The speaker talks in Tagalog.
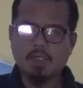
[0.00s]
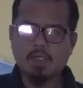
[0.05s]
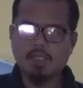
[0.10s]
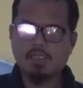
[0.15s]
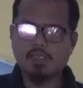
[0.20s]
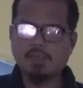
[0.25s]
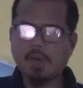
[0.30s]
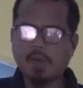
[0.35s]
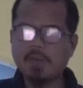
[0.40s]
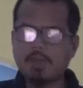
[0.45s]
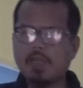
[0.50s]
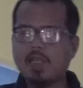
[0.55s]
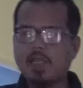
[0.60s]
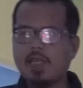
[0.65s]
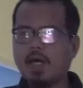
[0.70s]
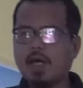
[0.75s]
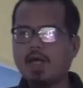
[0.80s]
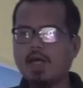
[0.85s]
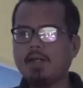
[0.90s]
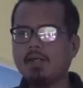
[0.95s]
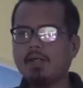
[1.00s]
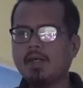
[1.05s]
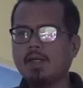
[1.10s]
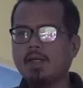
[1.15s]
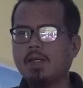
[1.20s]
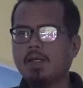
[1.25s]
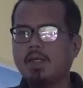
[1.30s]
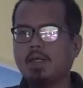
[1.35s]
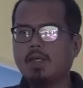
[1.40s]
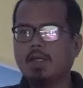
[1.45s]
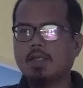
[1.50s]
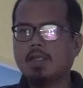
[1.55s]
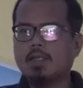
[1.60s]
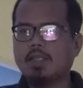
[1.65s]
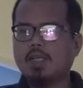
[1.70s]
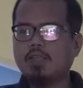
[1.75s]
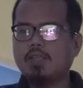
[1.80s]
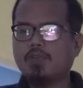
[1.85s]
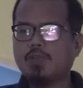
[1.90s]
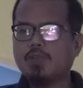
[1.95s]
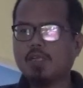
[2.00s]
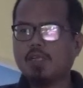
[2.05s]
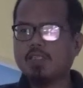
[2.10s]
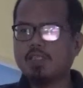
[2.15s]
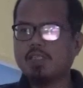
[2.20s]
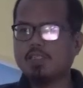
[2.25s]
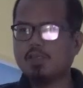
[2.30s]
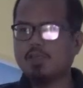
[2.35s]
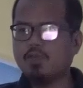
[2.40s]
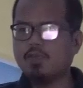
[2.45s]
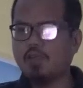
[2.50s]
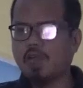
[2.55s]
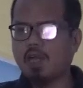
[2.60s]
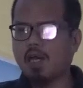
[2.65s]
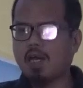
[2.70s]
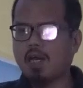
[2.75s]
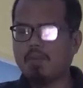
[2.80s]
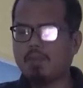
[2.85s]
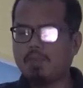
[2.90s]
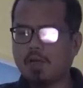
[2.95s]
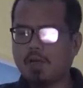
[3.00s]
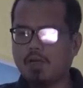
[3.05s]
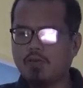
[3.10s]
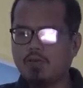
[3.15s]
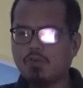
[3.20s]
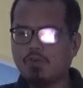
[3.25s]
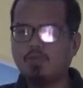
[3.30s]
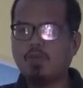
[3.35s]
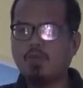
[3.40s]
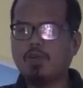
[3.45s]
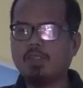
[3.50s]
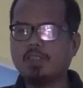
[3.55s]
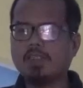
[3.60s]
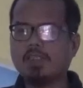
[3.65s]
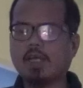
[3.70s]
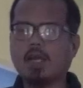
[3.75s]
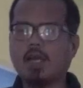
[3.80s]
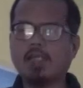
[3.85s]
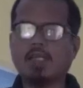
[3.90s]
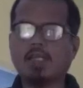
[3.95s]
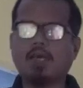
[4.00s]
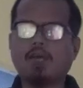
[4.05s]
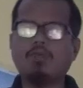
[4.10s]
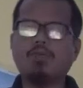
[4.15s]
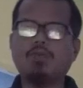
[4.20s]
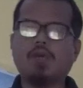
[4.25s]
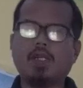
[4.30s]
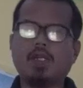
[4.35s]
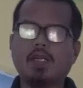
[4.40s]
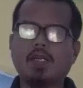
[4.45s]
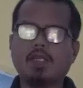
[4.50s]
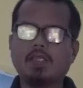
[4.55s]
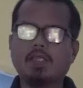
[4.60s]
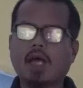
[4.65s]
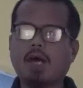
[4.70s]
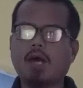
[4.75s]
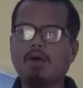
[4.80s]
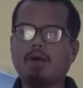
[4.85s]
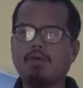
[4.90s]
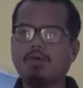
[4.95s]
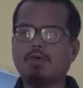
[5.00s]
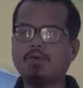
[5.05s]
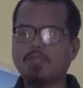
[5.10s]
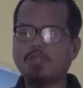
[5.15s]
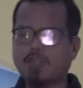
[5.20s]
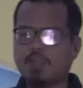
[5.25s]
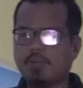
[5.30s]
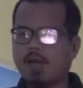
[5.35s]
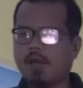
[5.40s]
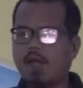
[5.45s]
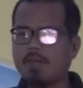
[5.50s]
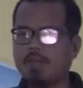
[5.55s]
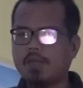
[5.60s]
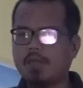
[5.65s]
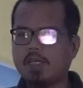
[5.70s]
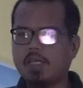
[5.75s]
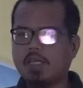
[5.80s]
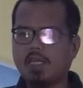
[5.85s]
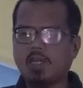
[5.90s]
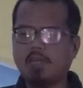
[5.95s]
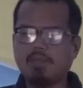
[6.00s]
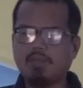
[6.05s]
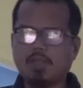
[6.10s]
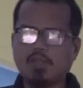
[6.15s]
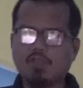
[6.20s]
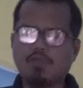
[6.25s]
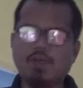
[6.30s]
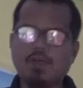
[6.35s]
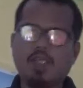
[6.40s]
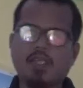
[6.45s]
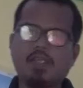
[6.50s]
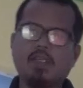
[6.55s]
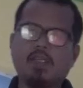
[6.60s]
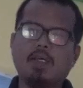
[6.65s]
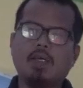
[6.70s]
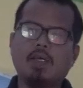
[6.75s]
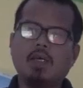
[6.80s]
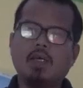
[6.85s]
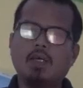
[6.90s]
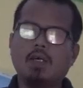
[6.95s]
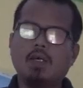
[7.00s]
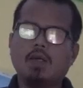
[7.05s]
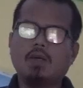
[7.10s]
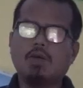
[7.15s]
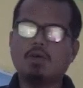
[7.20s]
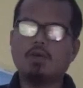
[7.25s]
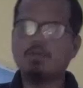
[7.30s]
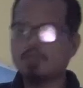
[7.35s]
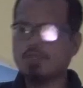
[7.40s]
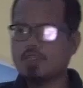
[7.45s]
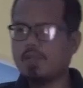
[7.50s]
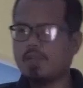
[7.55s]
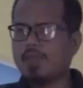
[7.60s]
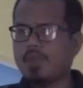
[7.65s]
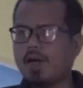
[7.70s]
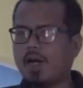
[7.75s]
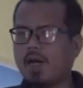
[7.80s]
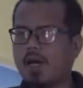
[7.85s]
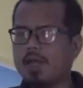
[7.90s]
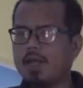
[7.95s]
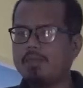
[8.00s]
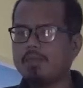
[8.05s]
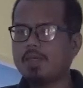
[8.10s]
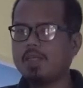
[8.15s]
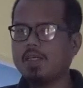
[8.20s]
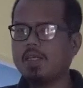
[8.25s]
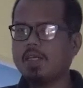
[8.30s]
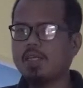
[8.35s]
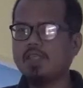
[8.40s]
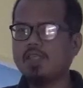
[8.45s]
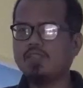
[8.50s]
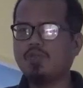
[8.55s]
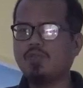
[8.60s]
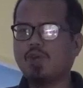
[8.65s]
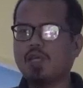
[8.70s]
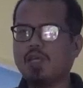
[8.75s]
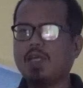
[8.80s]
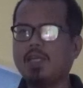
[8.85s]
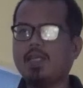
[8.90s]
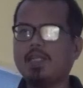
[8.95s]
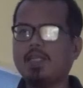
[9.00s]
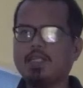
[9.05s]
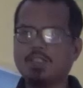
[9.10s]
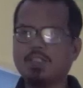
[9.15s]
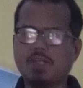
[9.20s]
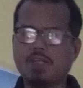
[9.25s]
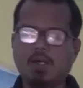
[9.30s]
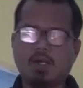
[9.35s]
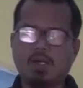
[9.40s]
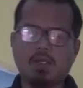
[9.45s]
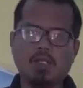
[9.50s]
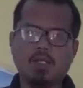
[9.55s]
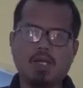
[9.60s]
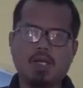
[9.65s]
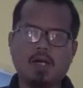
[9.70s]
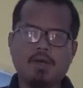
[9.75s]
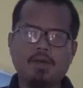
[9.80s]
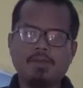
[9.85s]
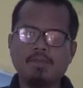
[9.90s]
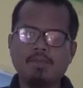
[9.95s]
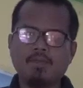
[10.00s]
Na sa pamilya, dito nagsisimula ang paghubog sa katauhan ng tao kung siya ba ay magiging matuwid o kung siya ba ay magiging suhail, insha'Allah.